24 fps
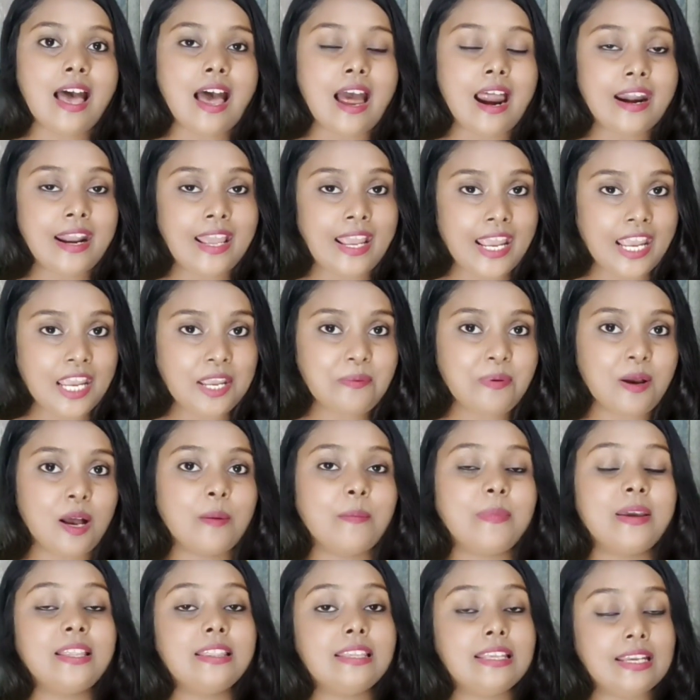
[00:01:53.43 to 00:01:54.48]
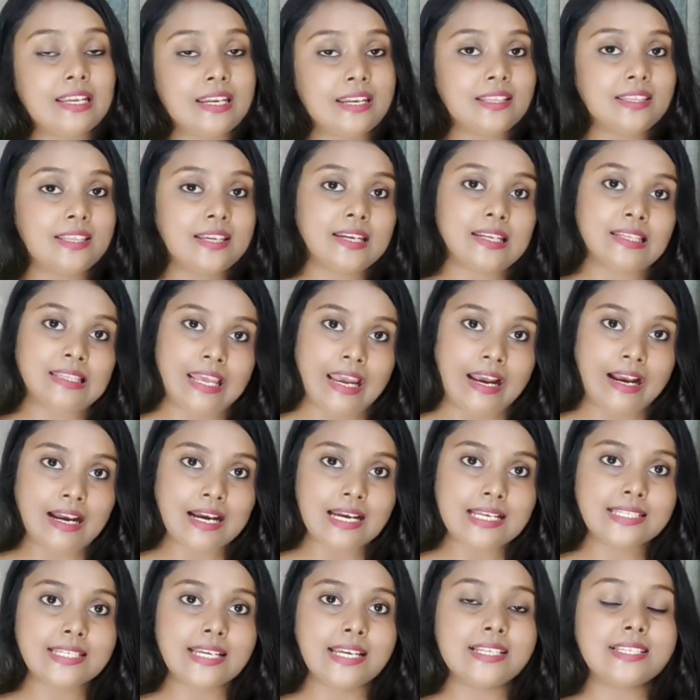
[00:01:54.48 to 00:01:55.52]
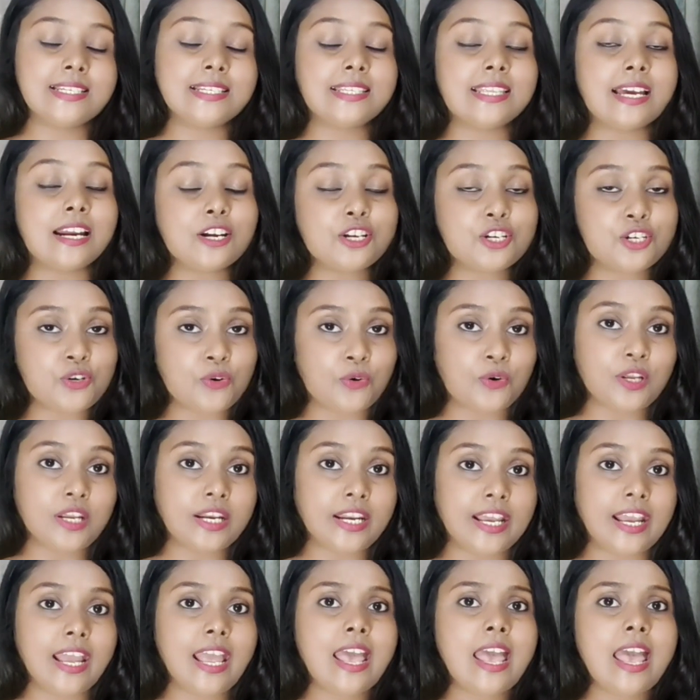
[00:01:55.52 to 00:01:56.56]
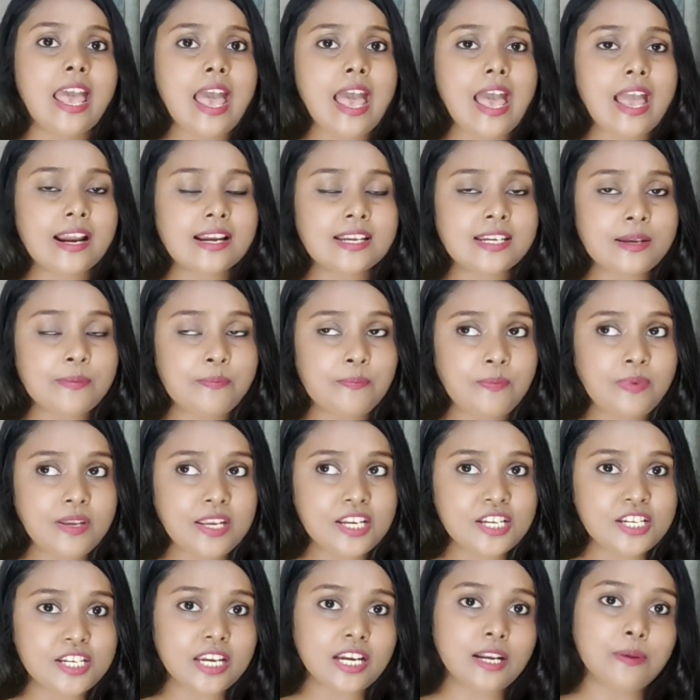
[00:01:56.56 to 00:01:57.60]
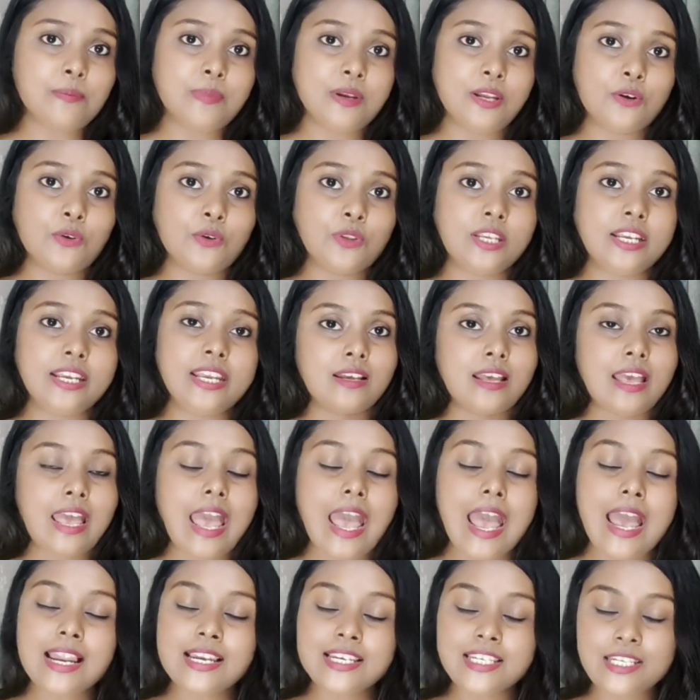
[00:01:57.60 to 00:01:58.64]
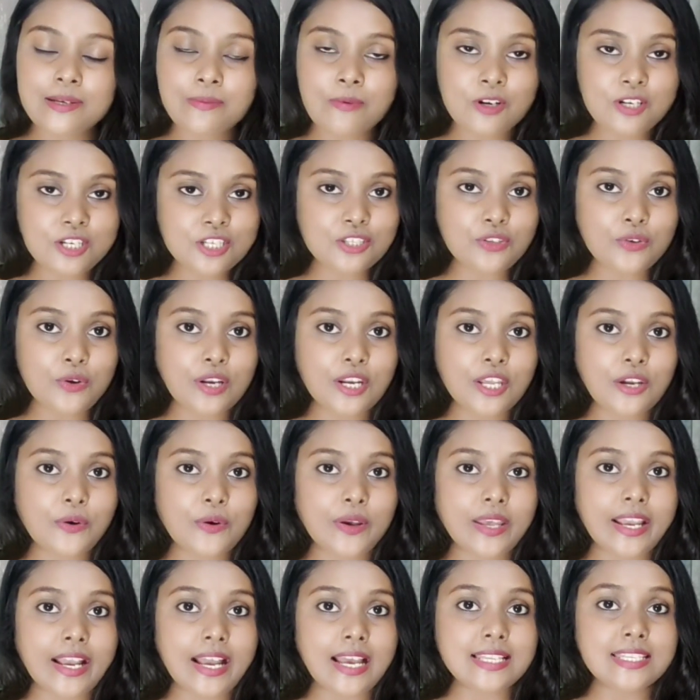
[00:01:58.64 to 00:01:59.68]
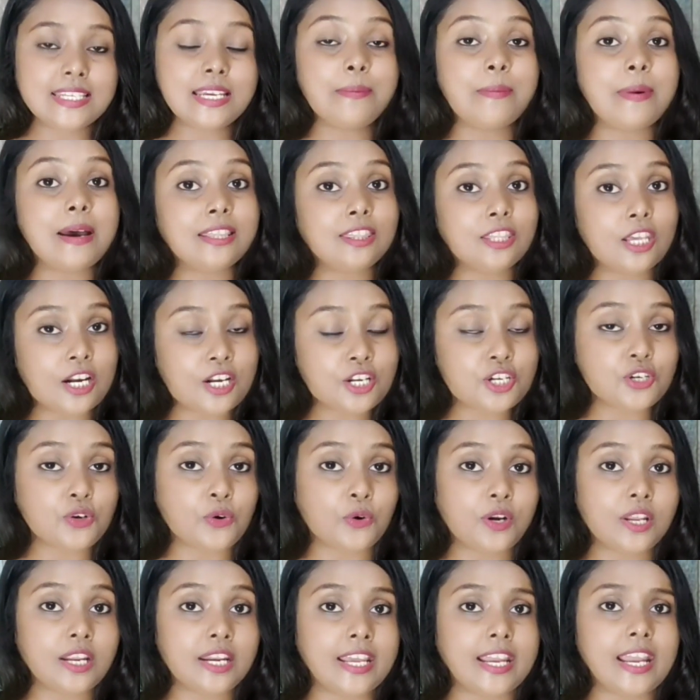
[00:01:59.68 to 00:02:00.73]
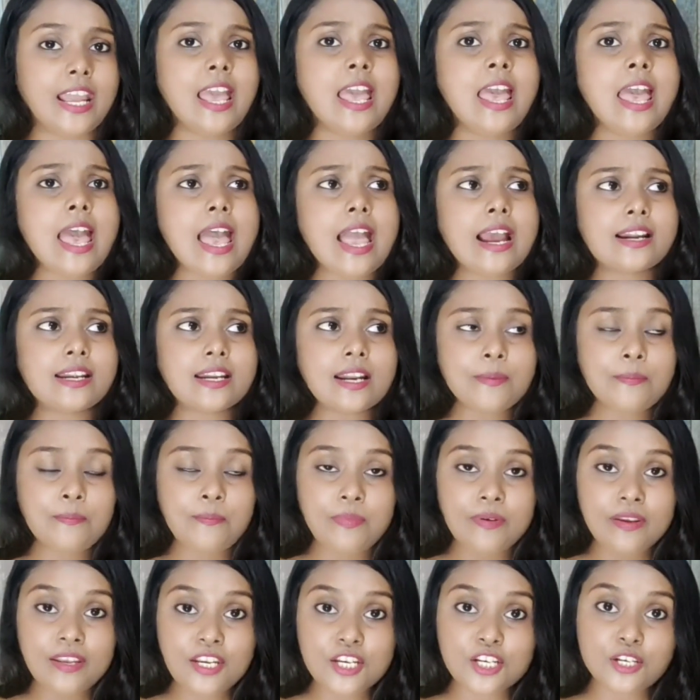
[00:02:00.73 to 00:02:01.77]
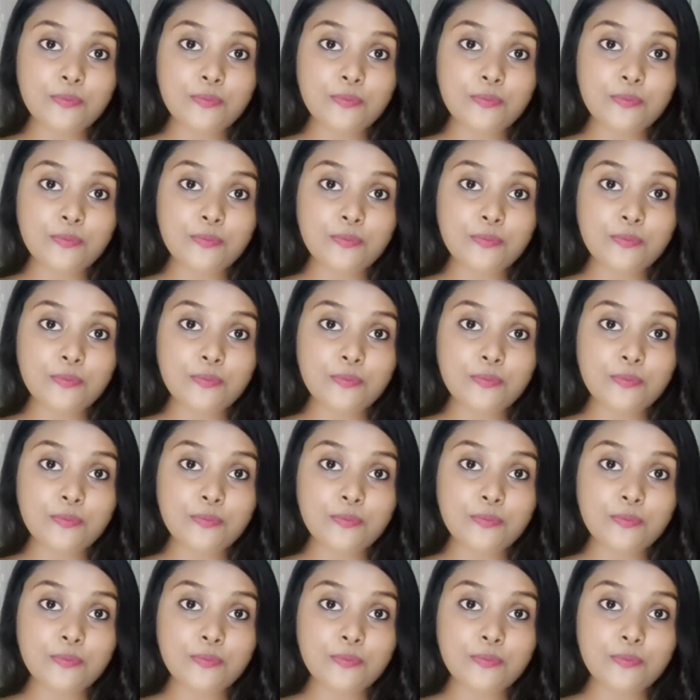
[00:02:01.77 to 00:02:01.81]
আর এইভাবে ধীরে ধীরে দেখা যায় যে তার শরীরে একটা বিষের বিরোধী অ্যান্টিবডি তৈরি হয়ে গেছে বা তার শরীরে একটা বিষ